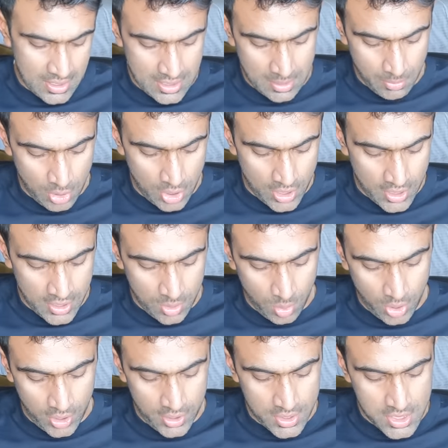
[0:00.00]
நம்மளோட
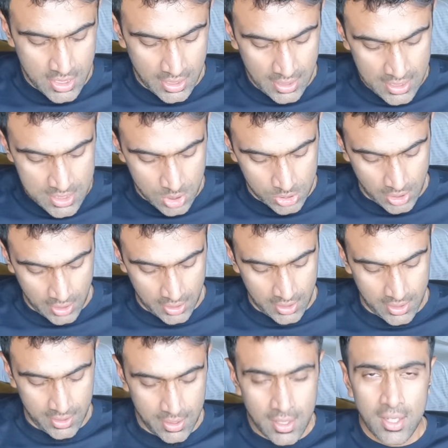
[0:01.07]
ஒரு ஜேர்னலிஸ்ட் ஒருத்தர்
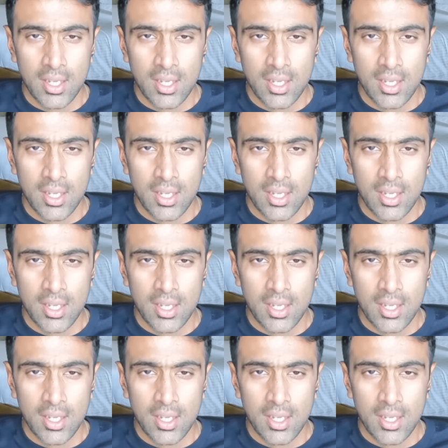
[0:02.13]
இருக்காரு